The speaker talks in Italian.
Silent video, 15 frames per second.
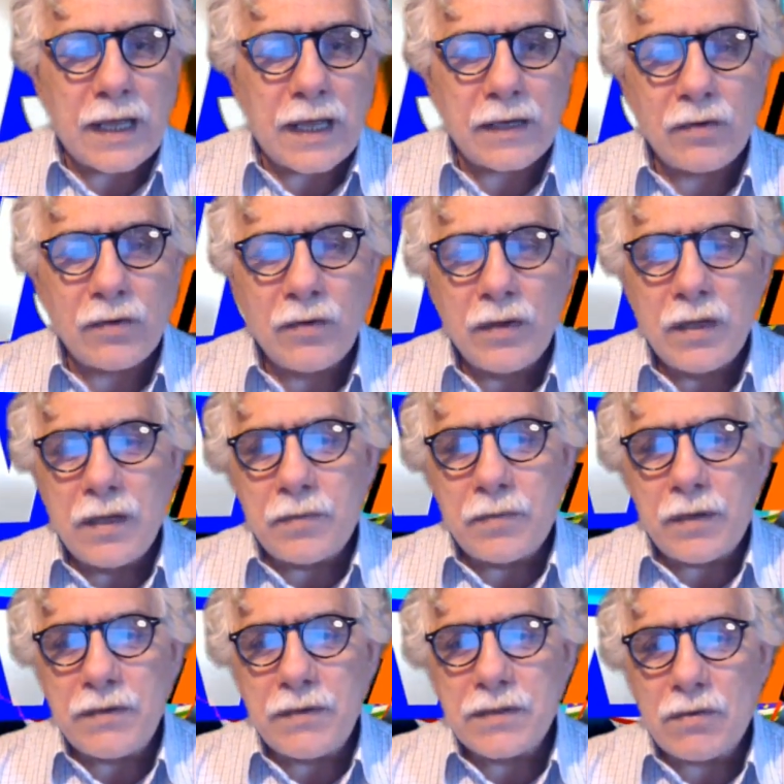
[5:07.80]
De Garo.
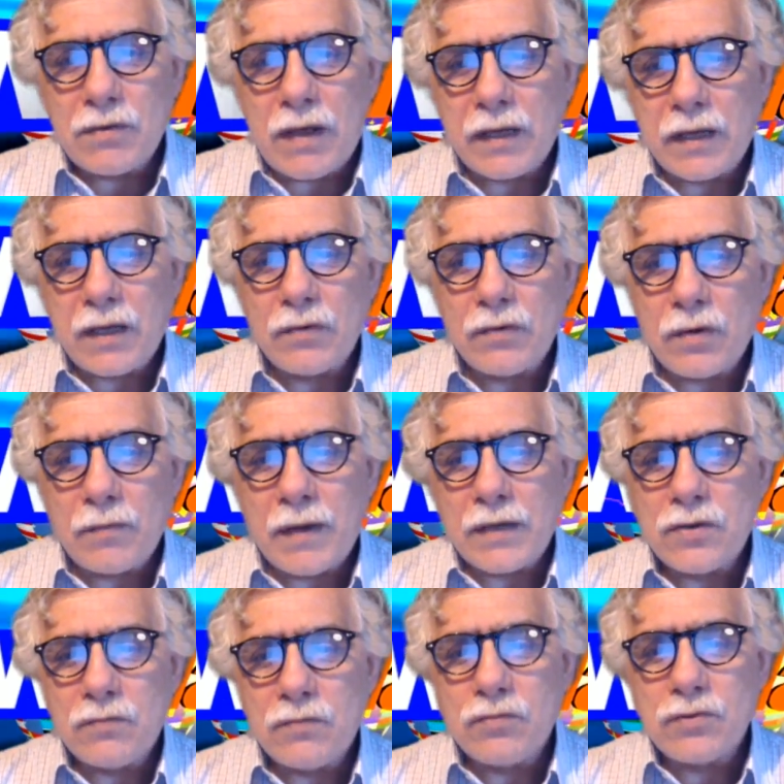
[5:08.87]
Previsto anche un
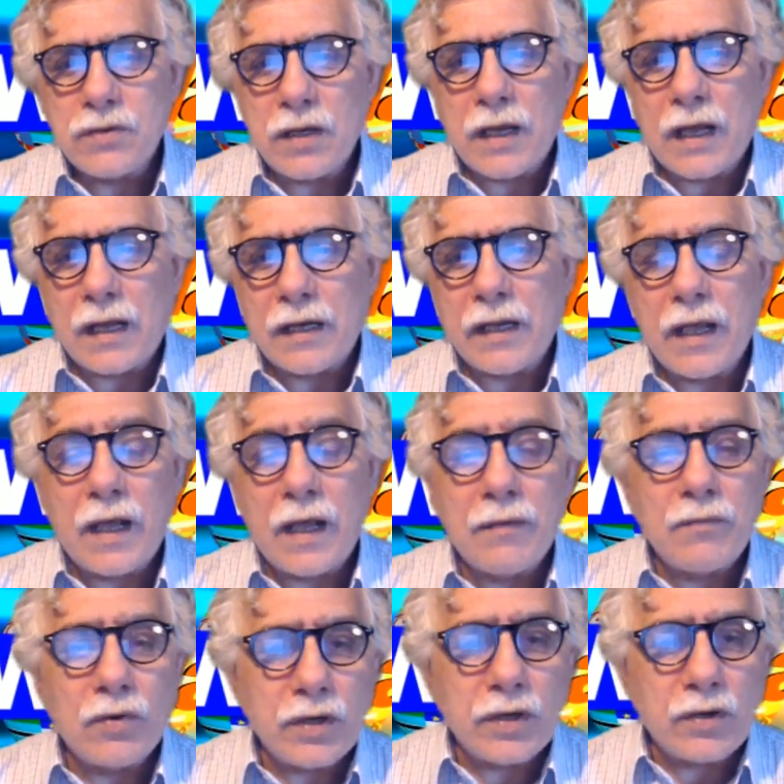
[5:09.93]
omaggio musicale a
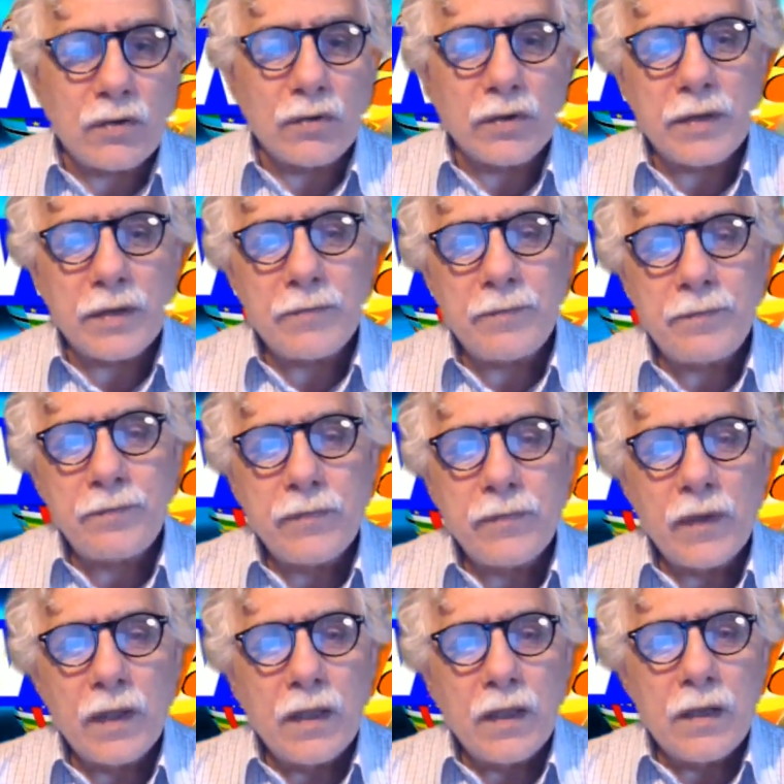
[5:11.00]
Morricone.
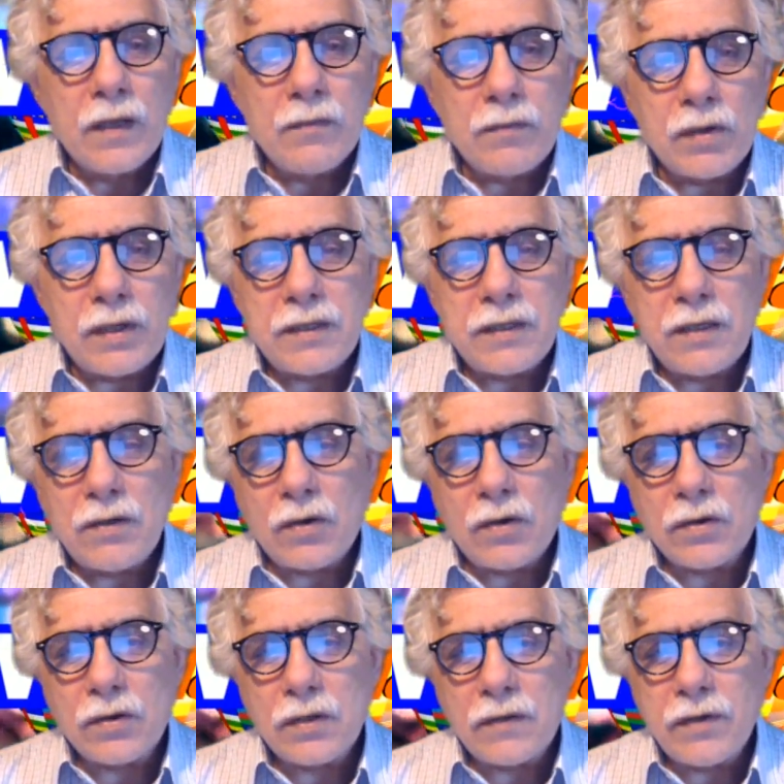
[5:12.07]
Bollettino
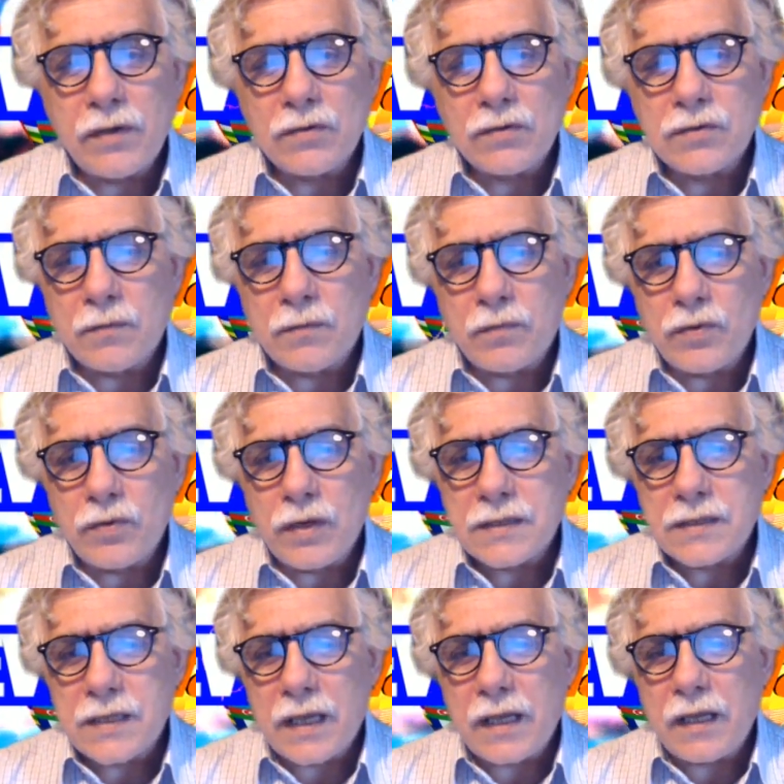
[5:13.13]
coronavirus
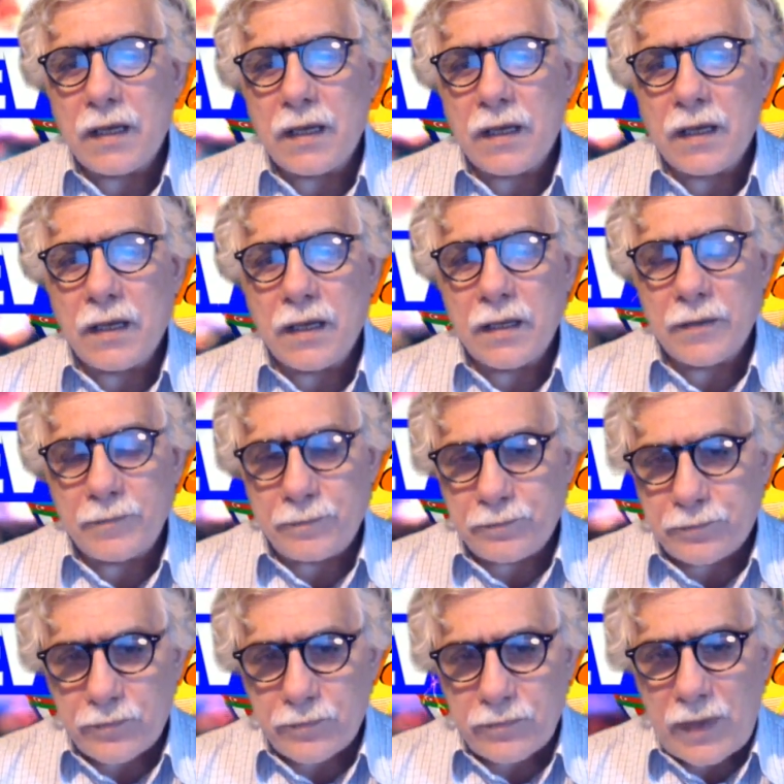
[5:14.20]
Puglia 6. Eh,
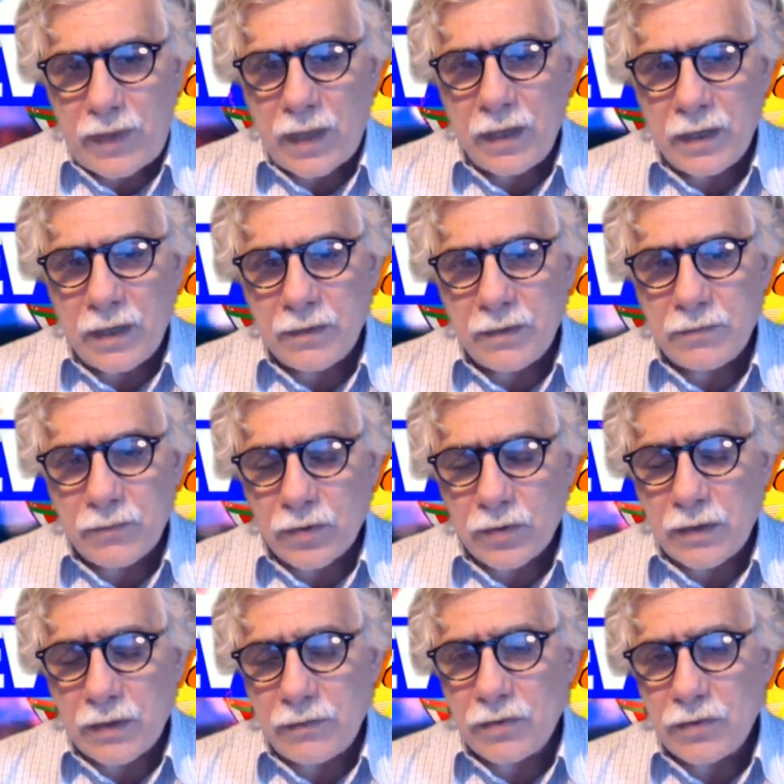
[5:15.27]
eh,
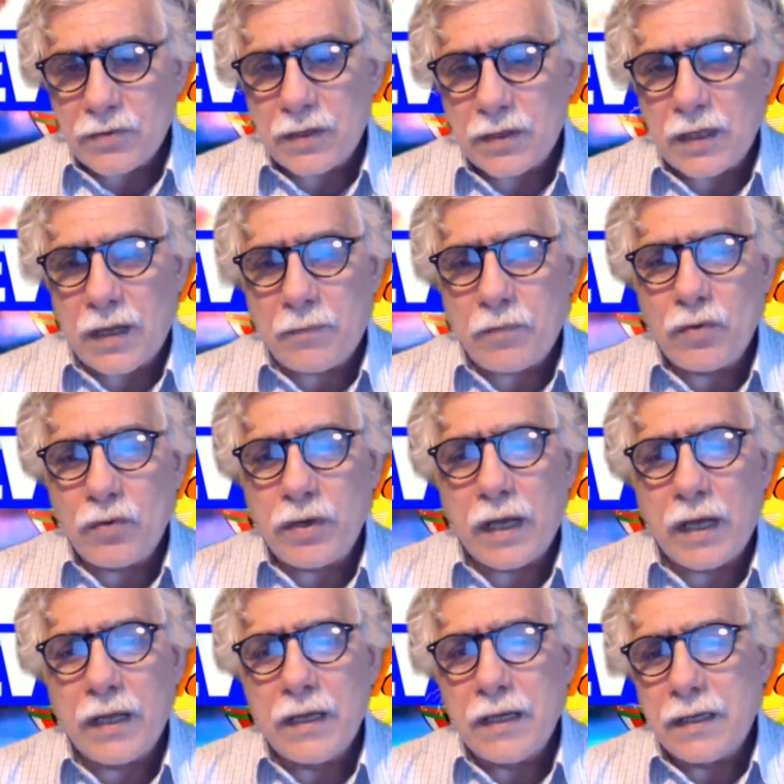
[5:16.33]
coronavirus della
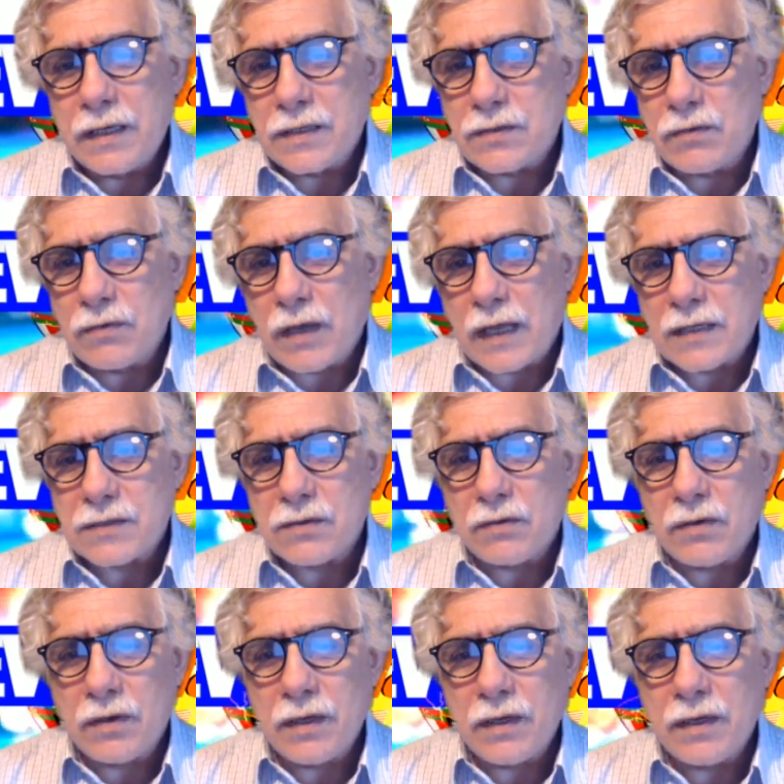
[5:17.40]
Puglia, nessun
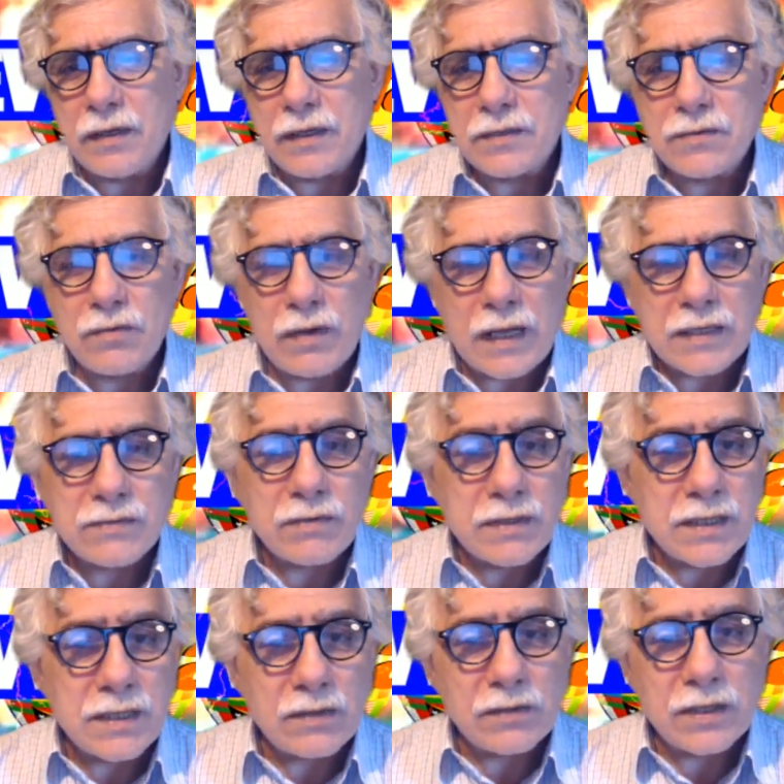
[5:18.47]
caso, eh, nessun caso
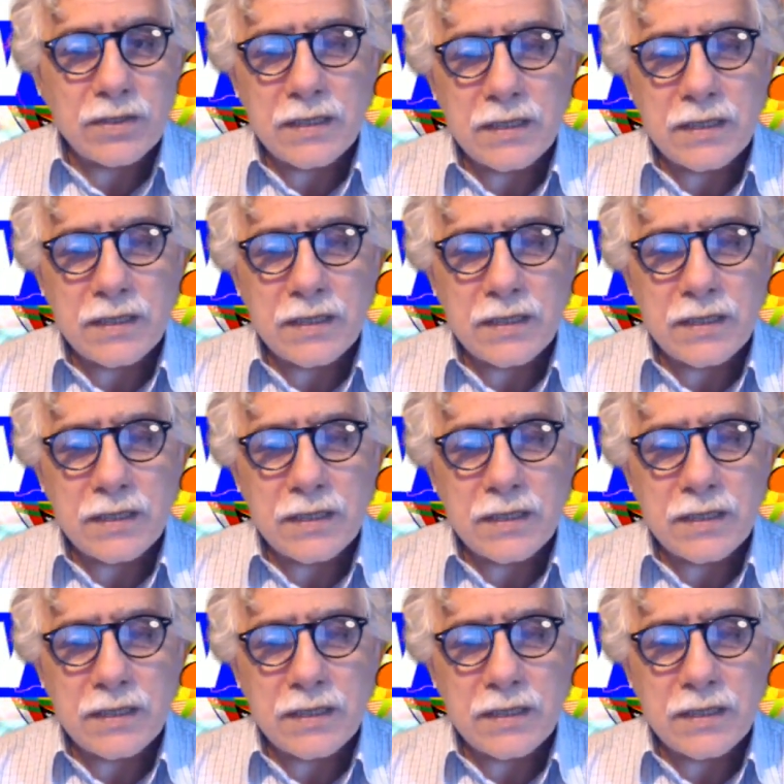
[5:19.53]
e zero